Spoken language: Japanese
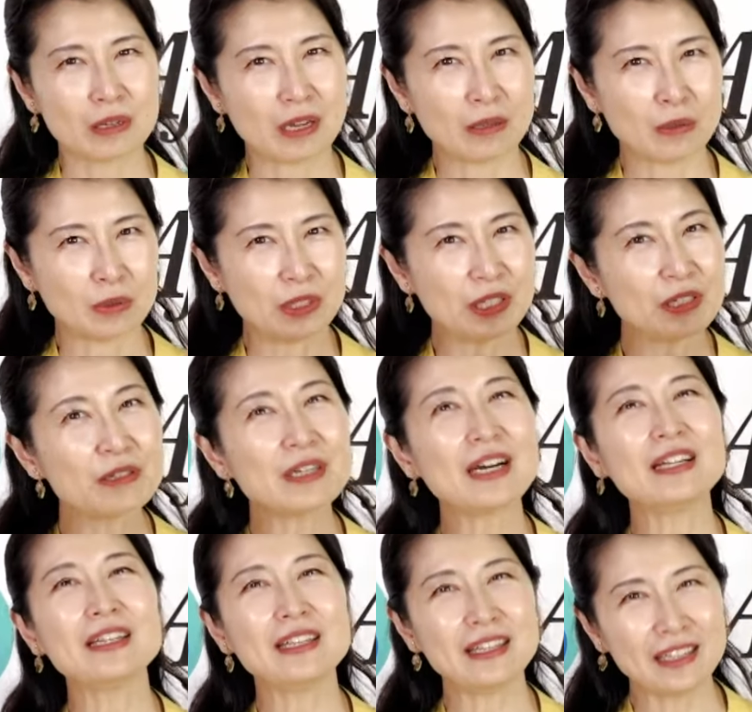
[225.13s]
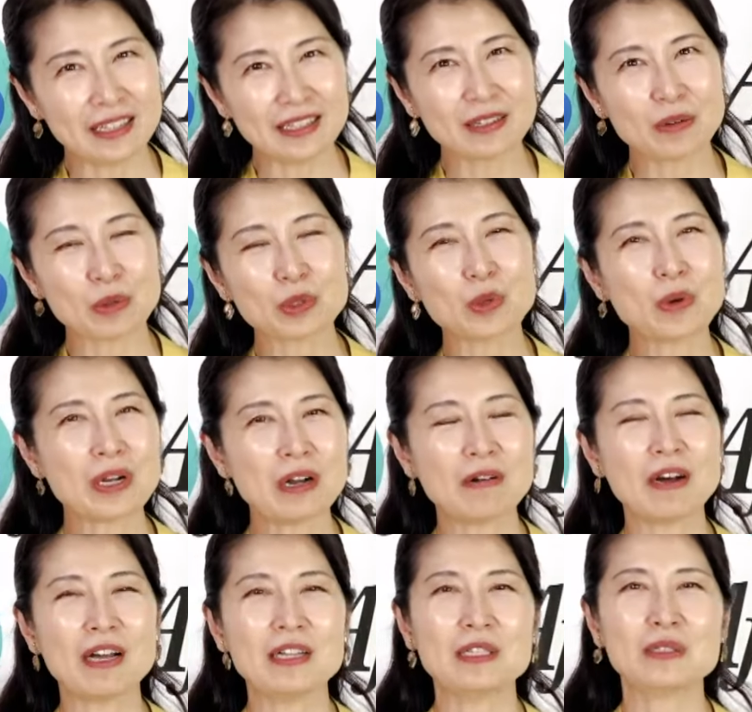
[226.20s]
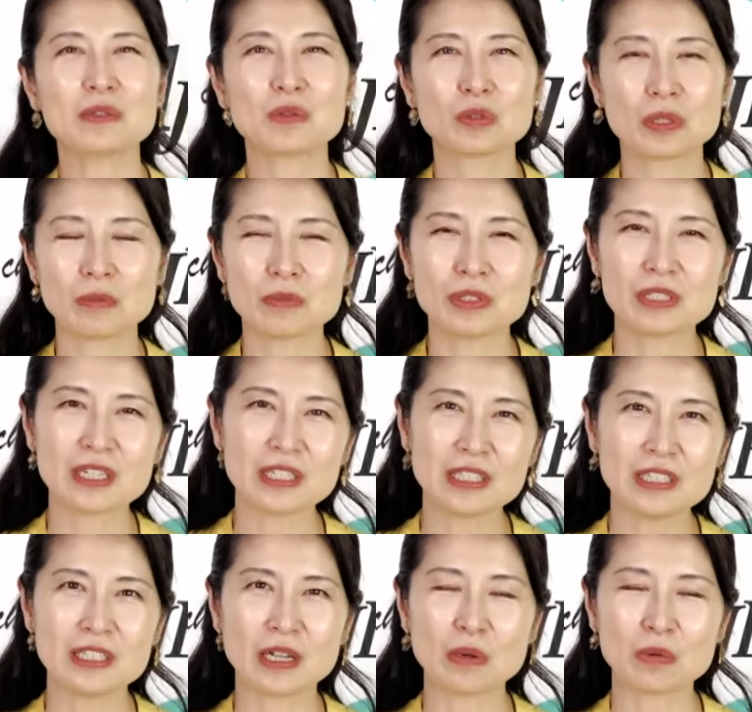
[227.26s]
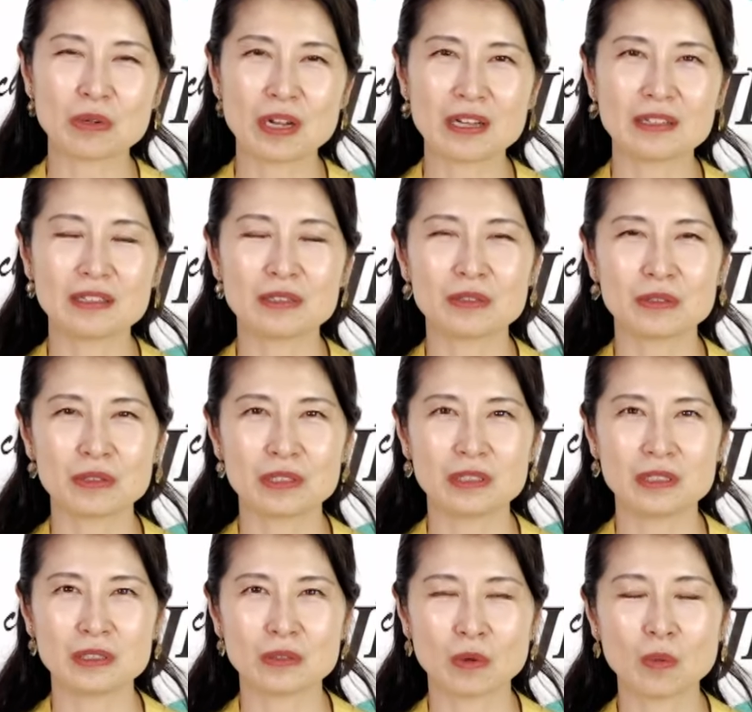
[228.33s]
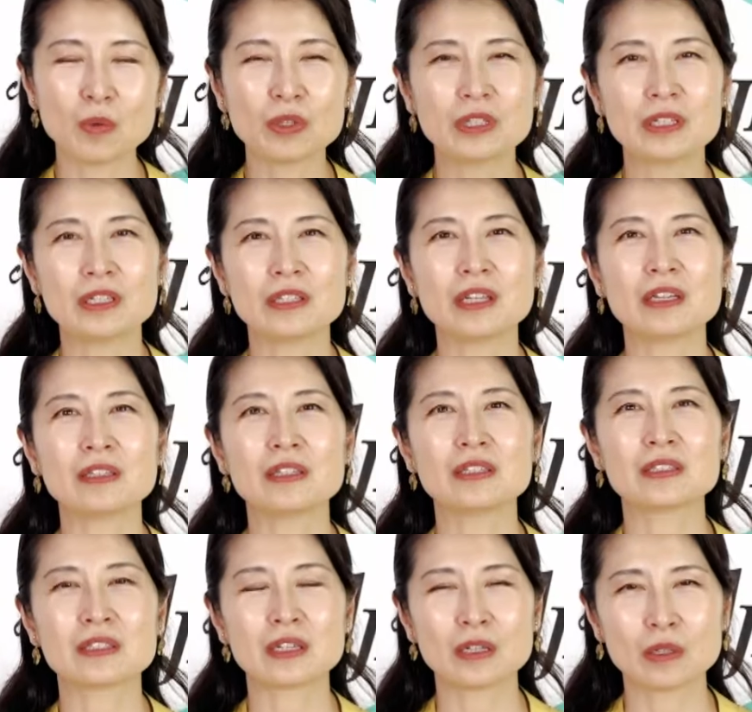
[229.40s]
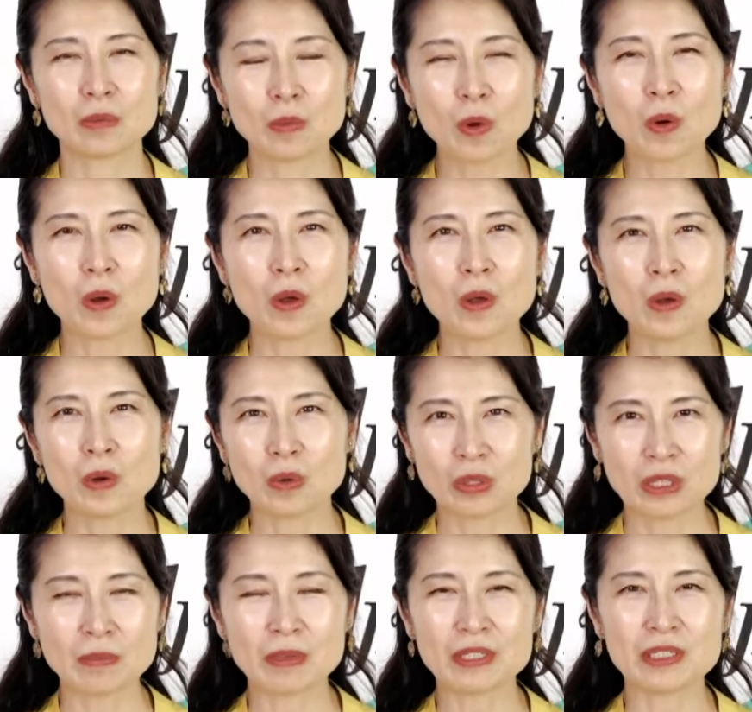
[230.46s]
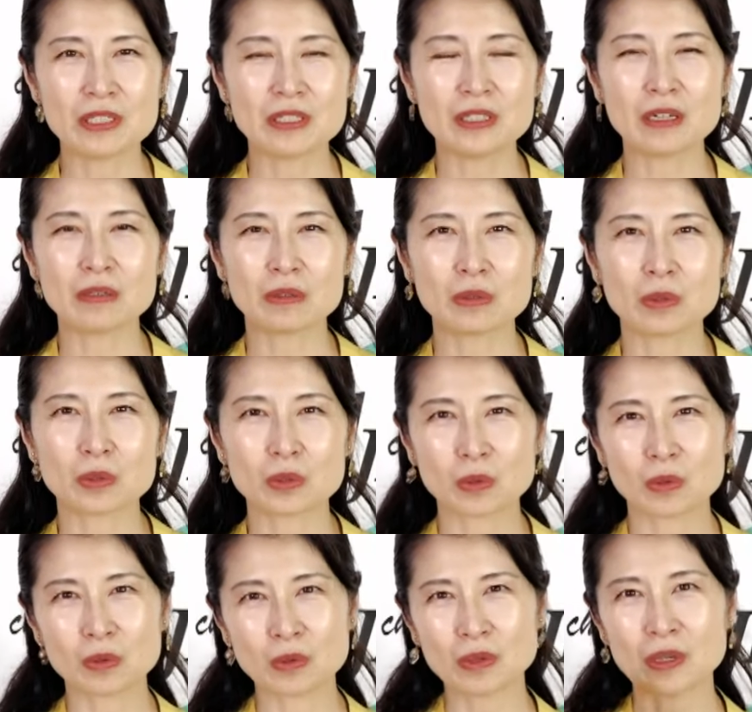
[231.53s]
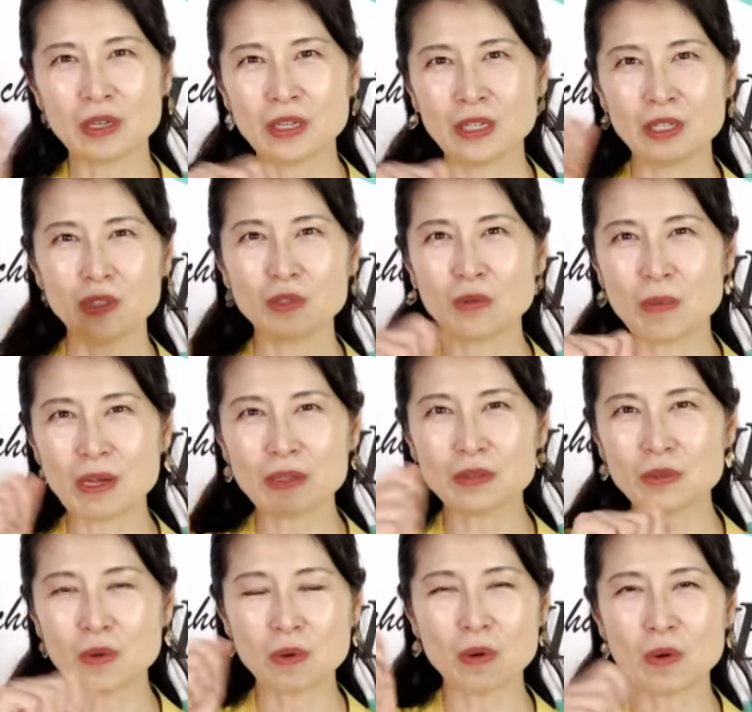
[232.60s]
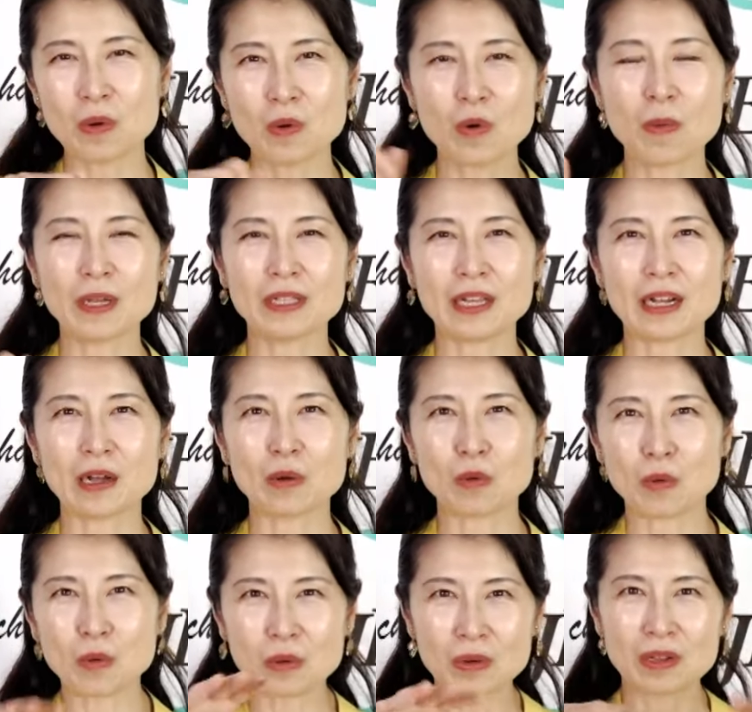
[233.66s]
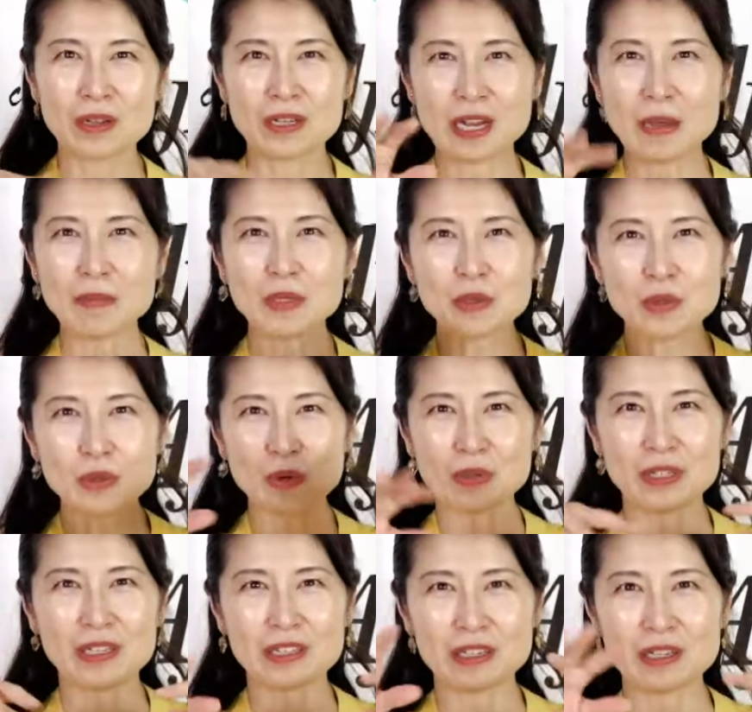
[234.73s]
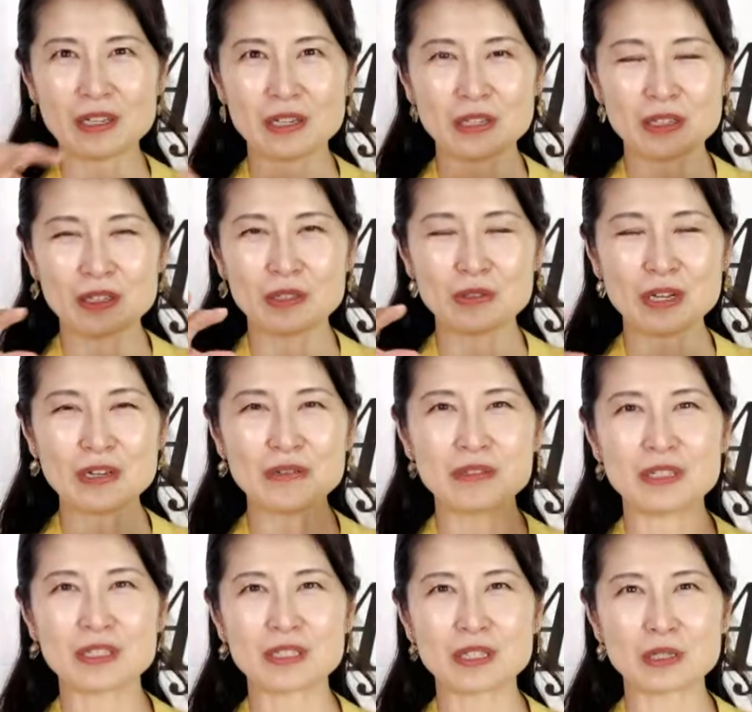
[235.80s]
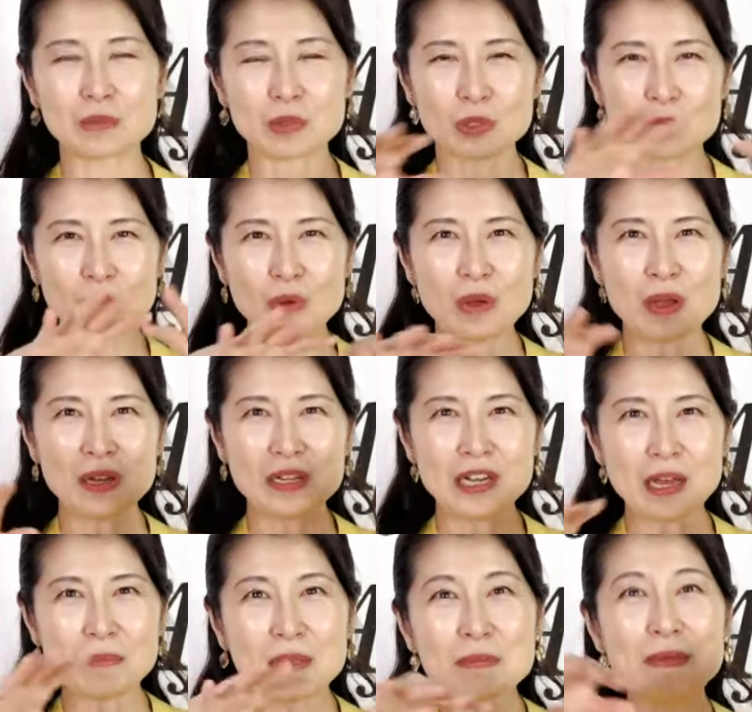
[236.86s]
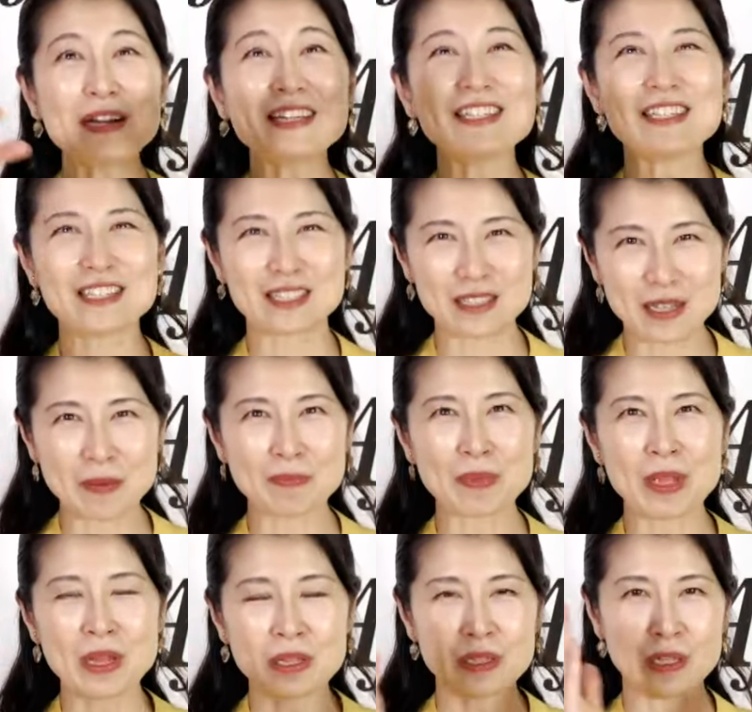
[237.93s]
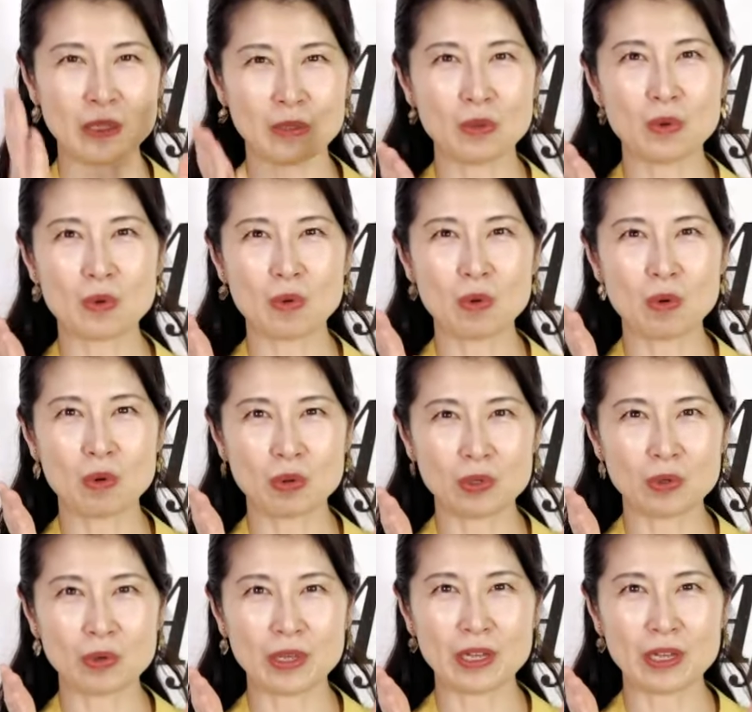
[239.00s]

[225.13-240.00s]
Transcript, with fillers: あの肉眼でねご尊顔を拝することは難しいだろうなっていうふうに思っていたんですけれども、お出ましになるとこの日の丸の小旗がこう波のように揺れるんですけども、その波間にですね天皇皇后両